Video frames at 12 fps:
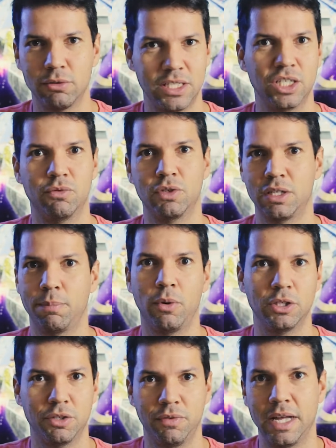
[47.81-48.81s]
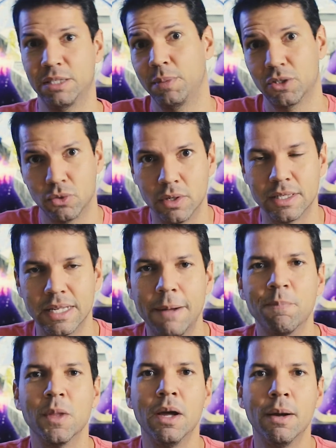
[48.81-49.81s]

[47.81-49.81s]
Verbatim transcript: ou seja, você pode ver as pessoas, né?